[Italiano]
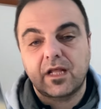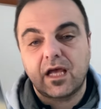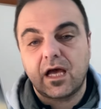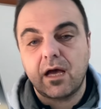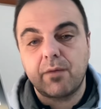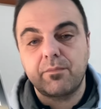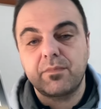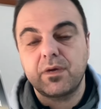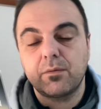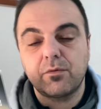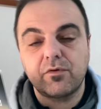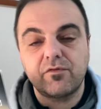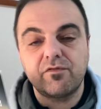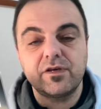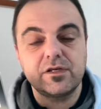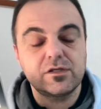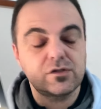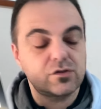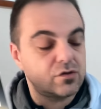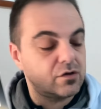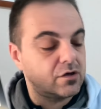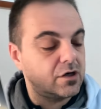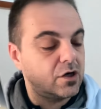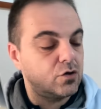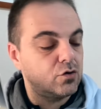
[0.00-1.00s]
abbiamo
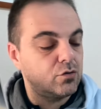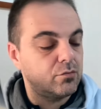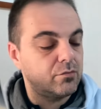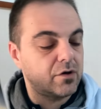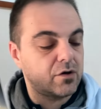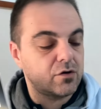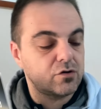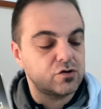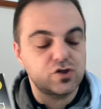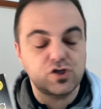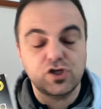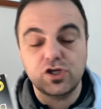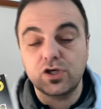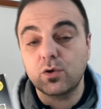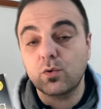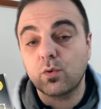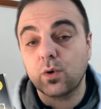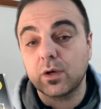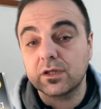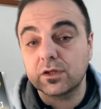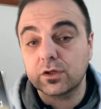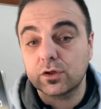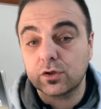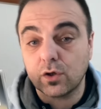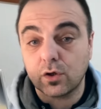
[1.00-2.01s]
visto nel numero
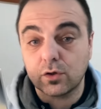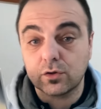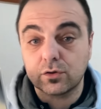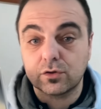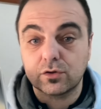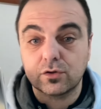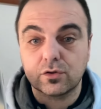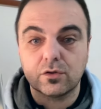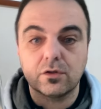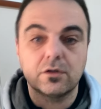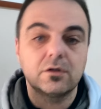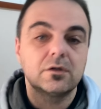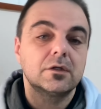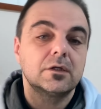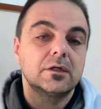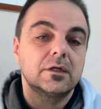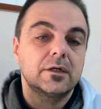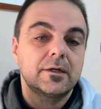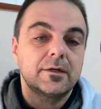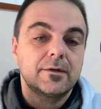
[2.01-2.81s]
58